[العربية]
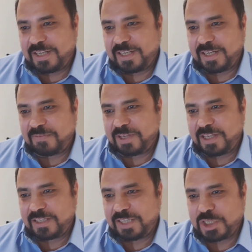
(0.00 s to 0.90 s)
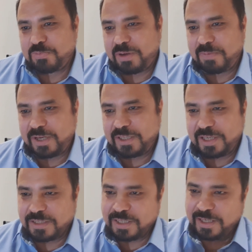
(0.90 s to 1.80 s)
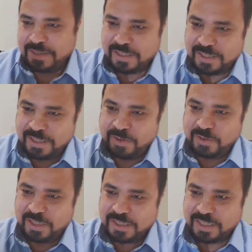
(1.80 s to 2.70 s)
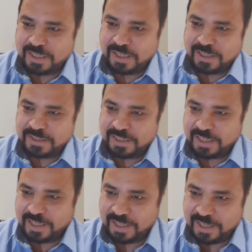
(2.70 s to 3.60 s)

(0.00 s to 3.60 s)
يعني بحيث نجمع بين الدراسات اللسانية والدراسات النقدية